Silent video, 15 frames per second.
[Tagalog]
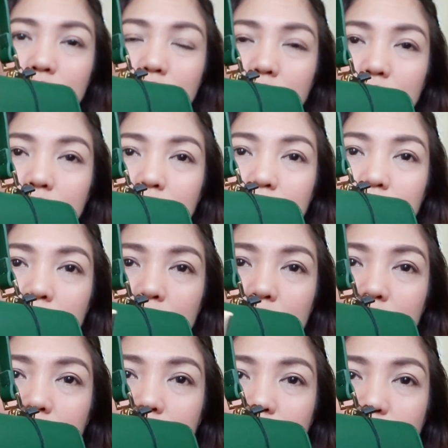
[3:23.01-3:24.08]
Ayan,
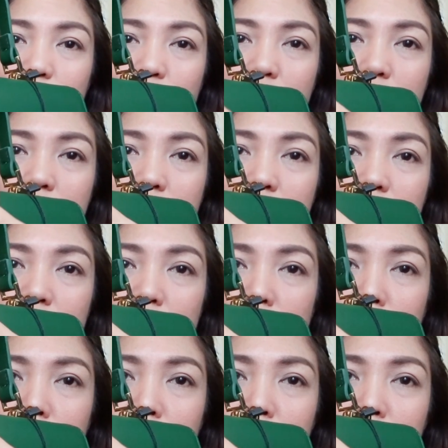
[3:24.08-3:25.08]
nakalagay dyan.